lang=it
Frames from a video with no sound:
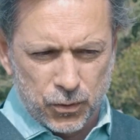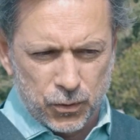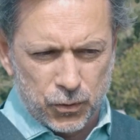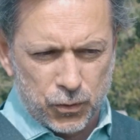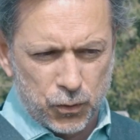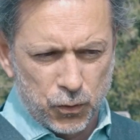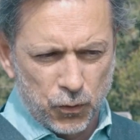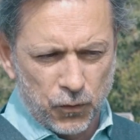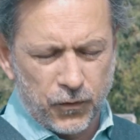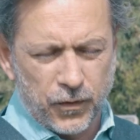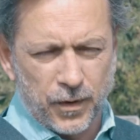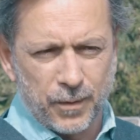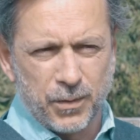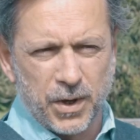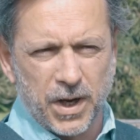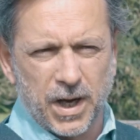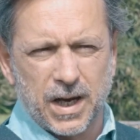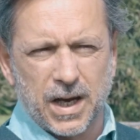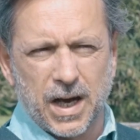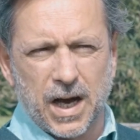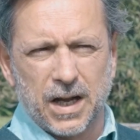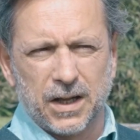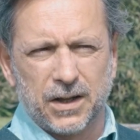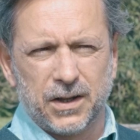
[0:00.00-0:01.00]
su
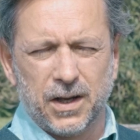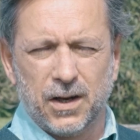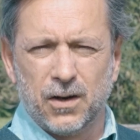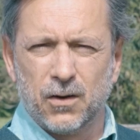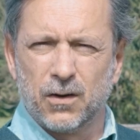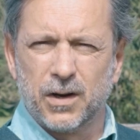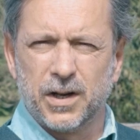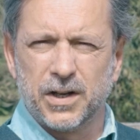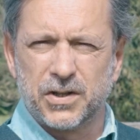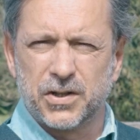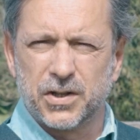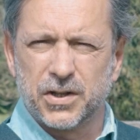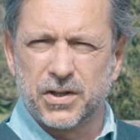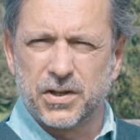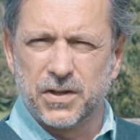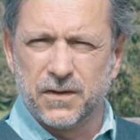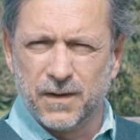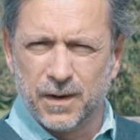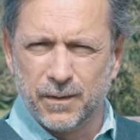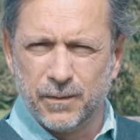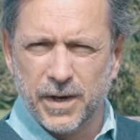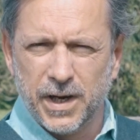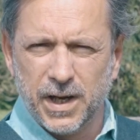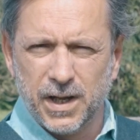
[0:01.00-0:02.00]
fabbricati non
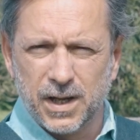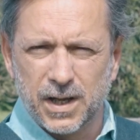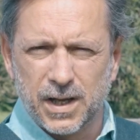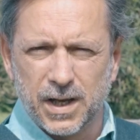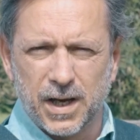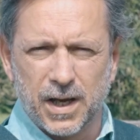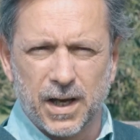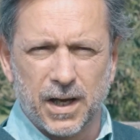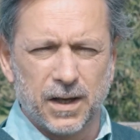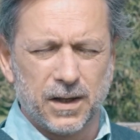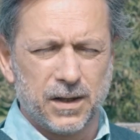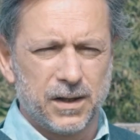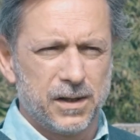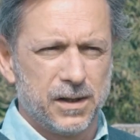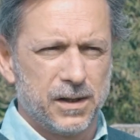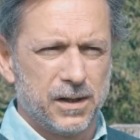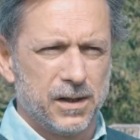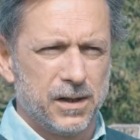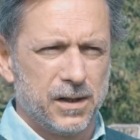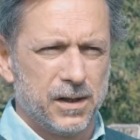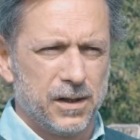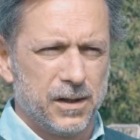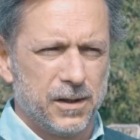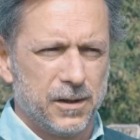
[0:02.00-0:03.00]
eccessivamente
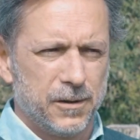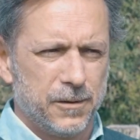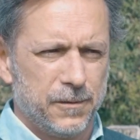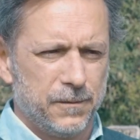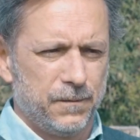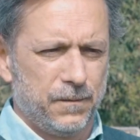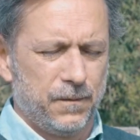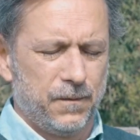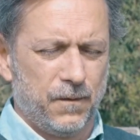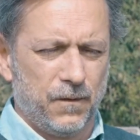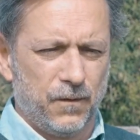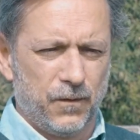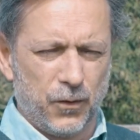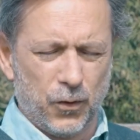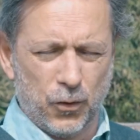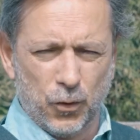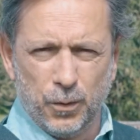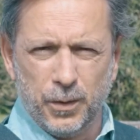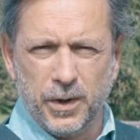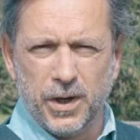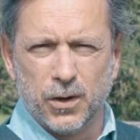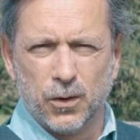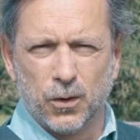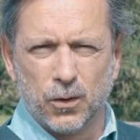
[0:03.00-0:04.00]
eh,
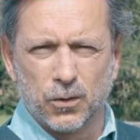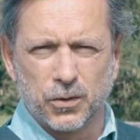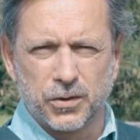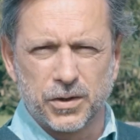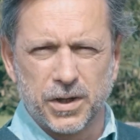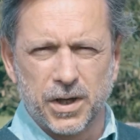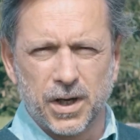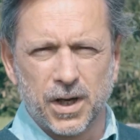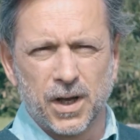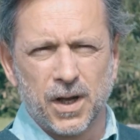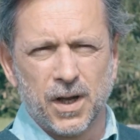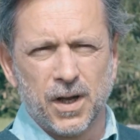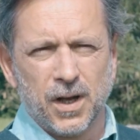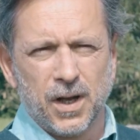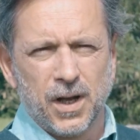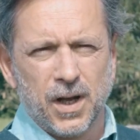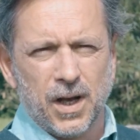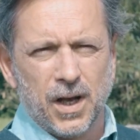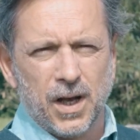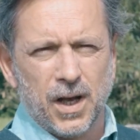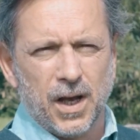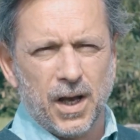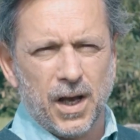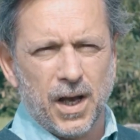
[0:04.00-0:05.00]
voluminosi
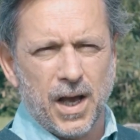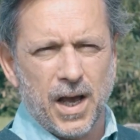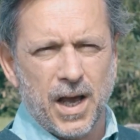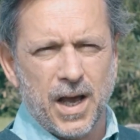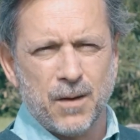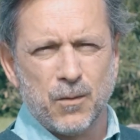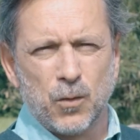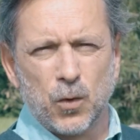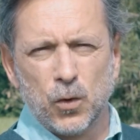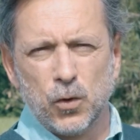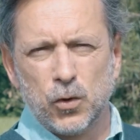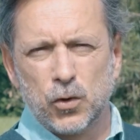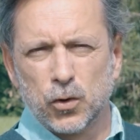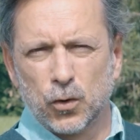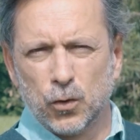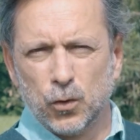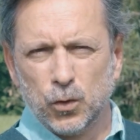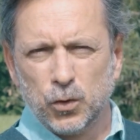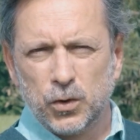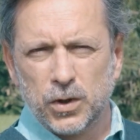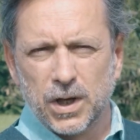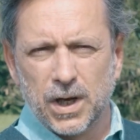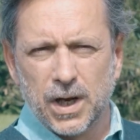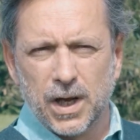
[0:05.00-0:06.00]
è molto
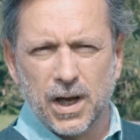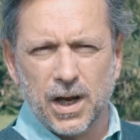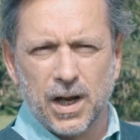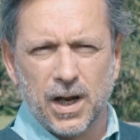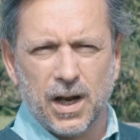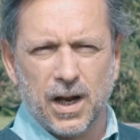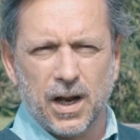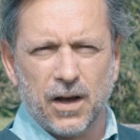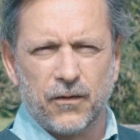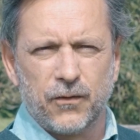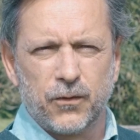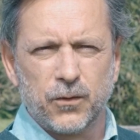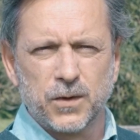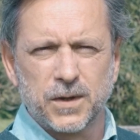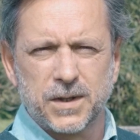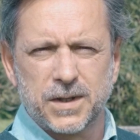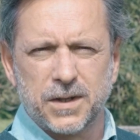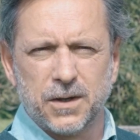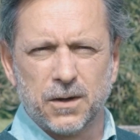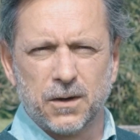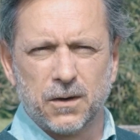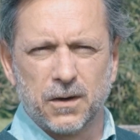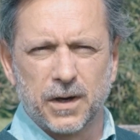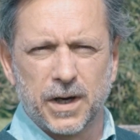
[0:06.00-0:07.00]
utile la
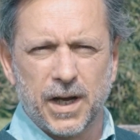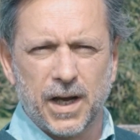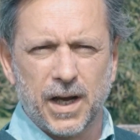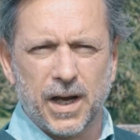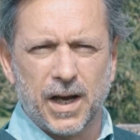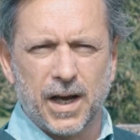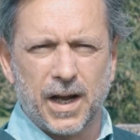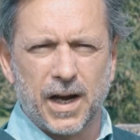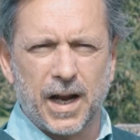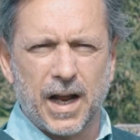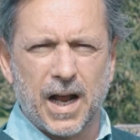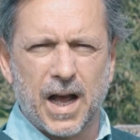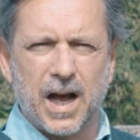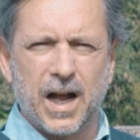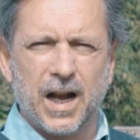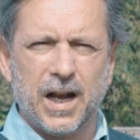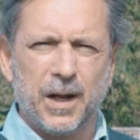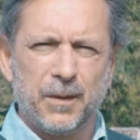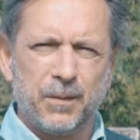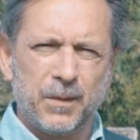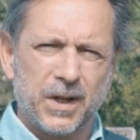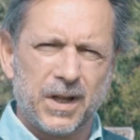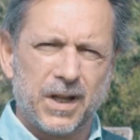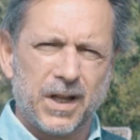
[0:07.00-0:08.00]
funzione
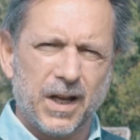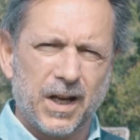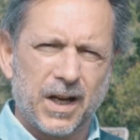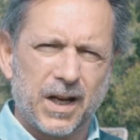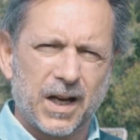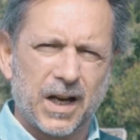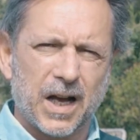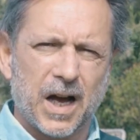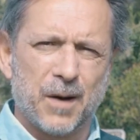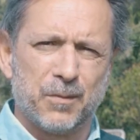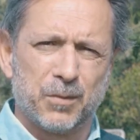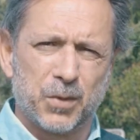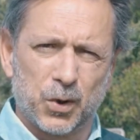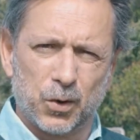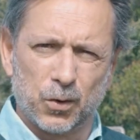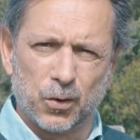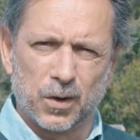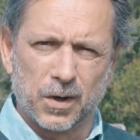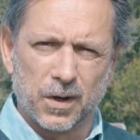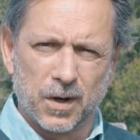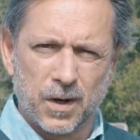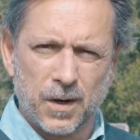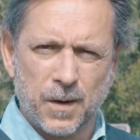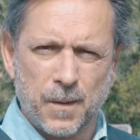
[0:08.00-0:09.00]
Reality
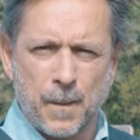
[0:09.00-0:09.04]
Capture.